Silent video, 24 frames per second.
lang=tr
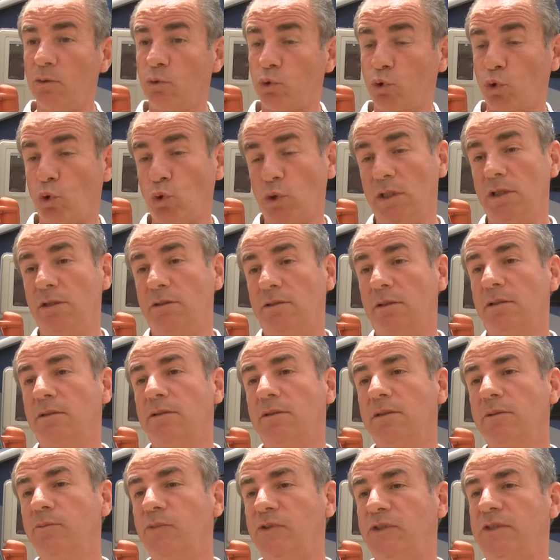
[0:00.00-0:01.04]
Çok iyi
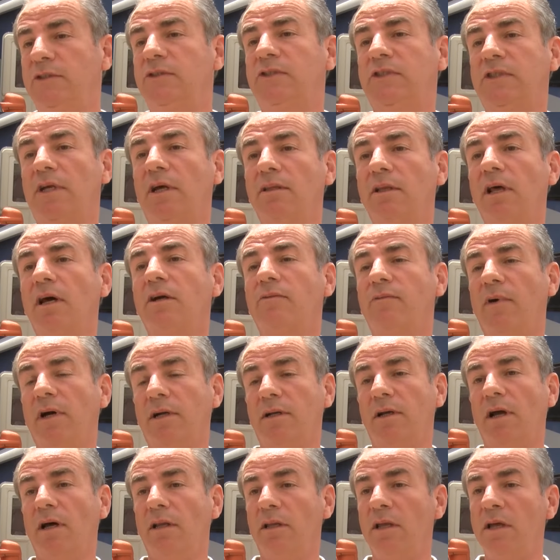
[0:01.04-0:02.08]
tanıdığımız insanlar
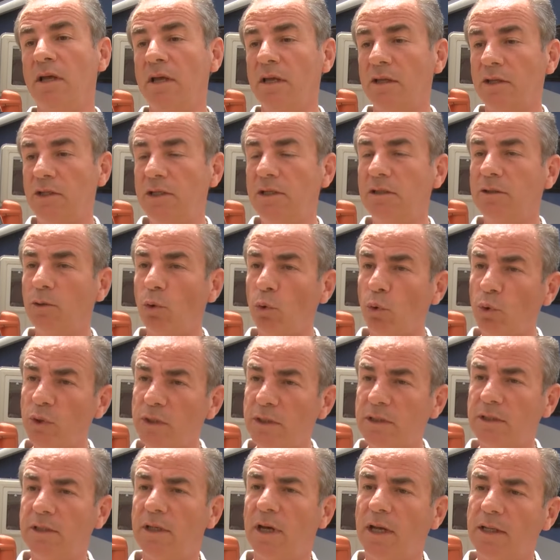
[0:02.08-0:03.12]
var yani. Yıl
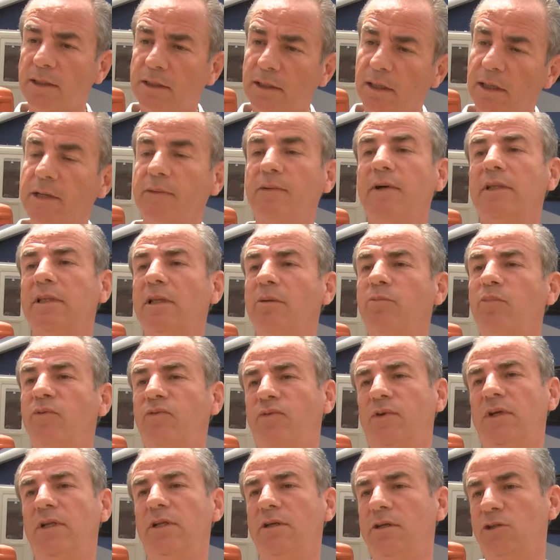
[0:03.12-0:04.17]
12 ay karavanda bir
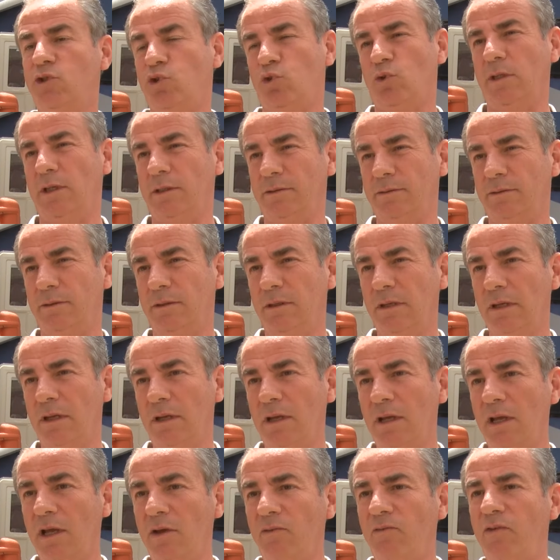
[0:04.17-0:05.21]
fiil yaşıyorlar.
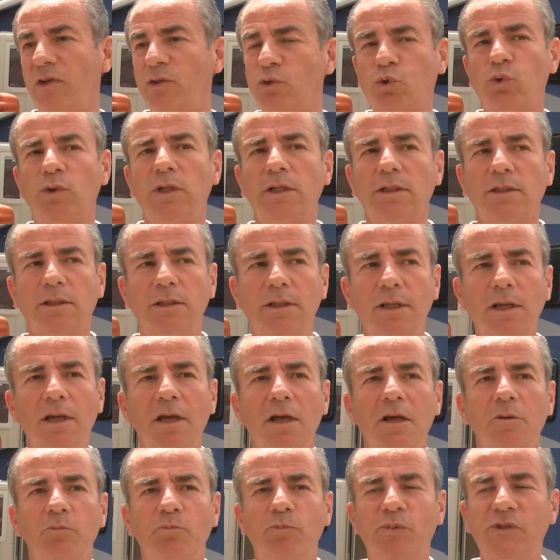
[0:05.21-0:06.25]
Ve sürekli
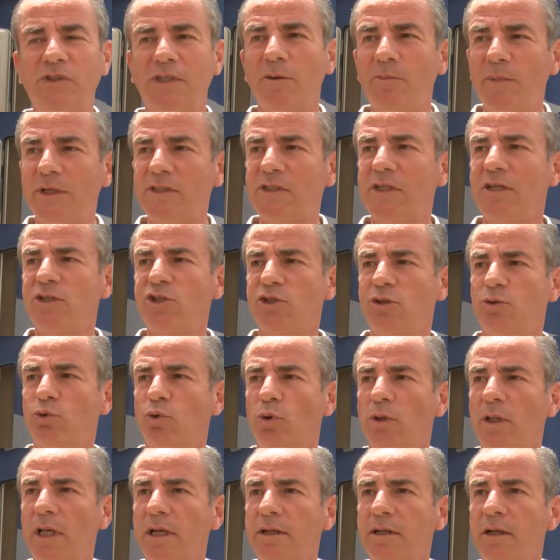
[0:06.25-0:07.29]
bize mesaj
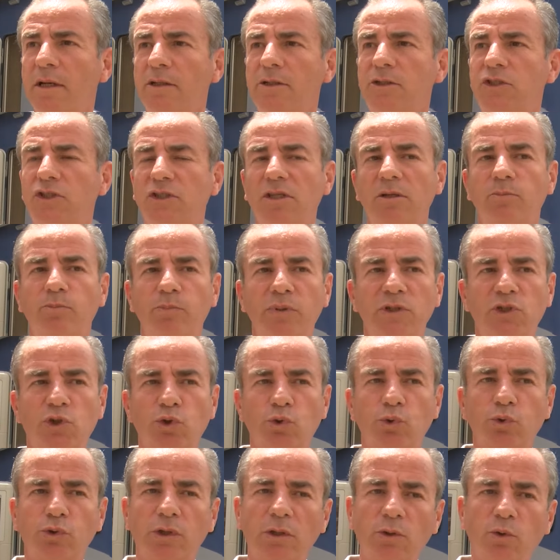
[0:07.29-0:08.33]
atıyorlar. İşte biz
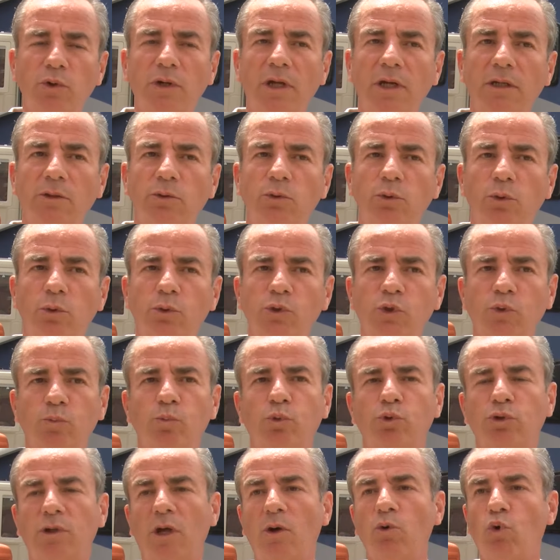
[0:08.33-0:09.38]
şurada konaklıyoruz
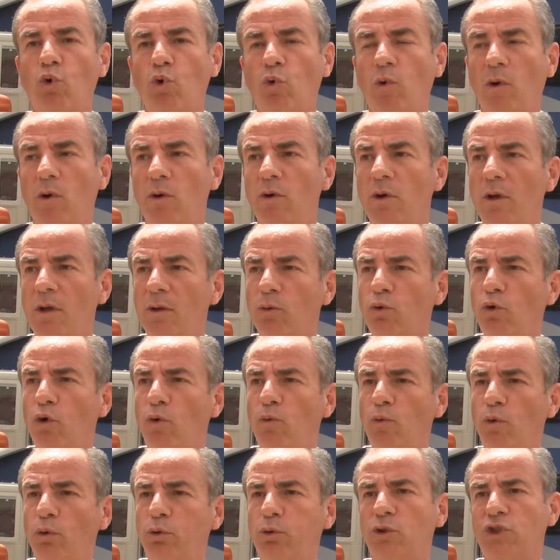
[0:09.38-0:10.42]
buradan kov-
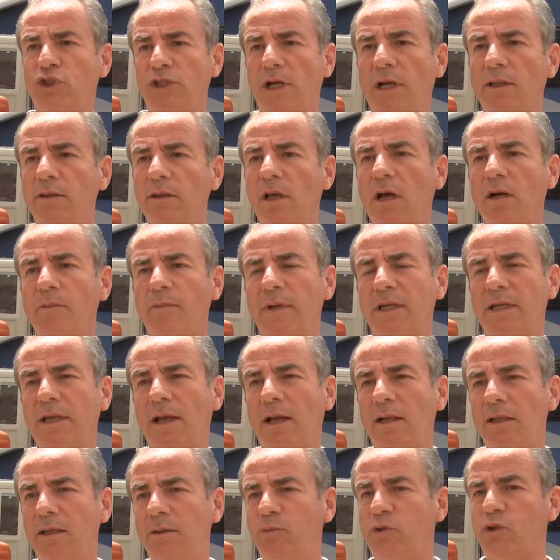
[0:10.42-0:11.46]
kovulduk. Jandarma
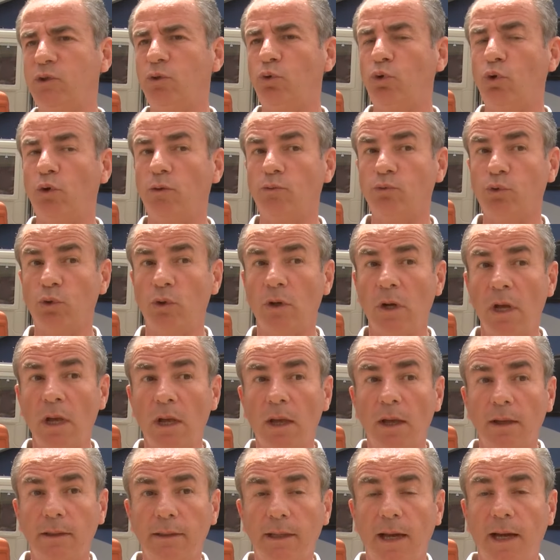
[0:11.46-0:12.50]
geldi bizi kovdu.
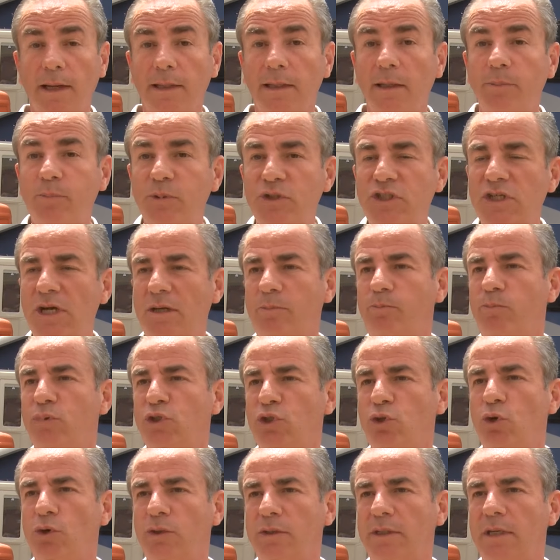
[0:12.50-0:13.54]
Ya yapacak bir
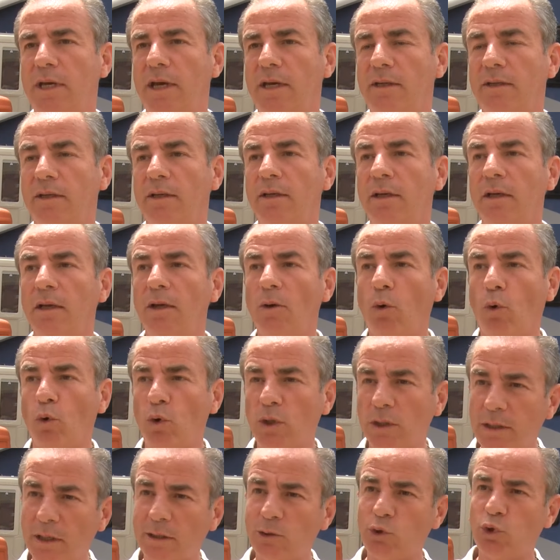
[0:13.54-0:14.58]
şey yok yani. O
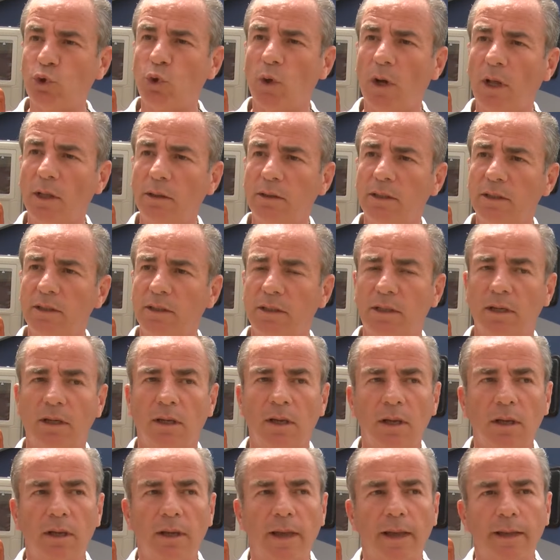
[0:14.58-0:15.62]
kadar çoğaldık ki.
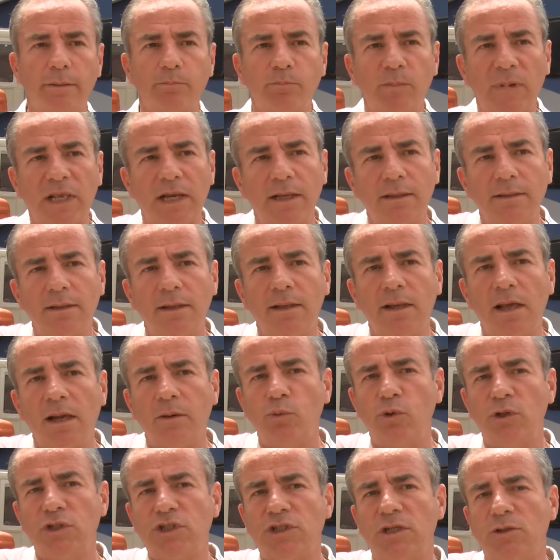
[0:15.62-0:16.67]
Belediyeler
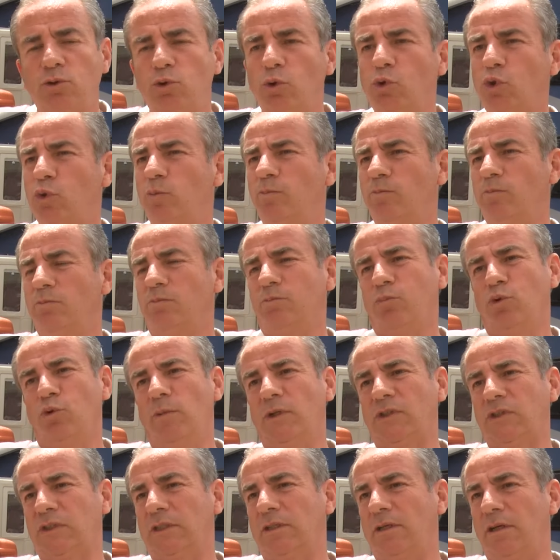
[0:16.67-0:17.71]
bu işe çözüm
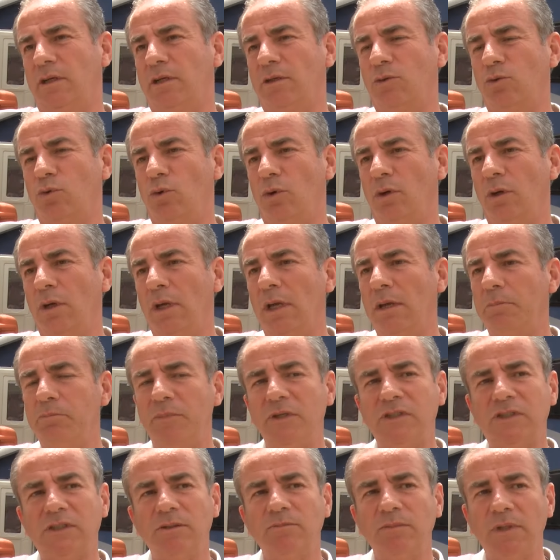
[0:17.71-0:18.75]
bulması gerekiyor.
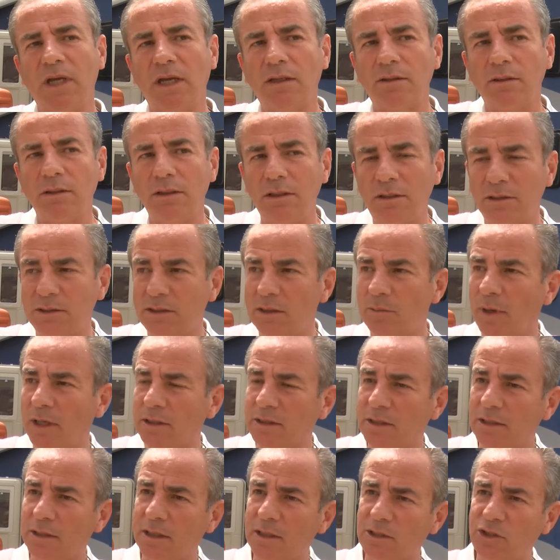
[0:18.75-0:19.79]
Bizimden
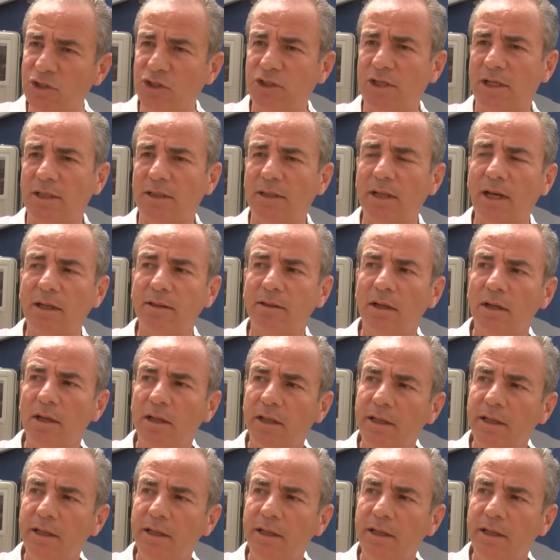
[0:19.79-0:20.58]
irtibata geçecekler.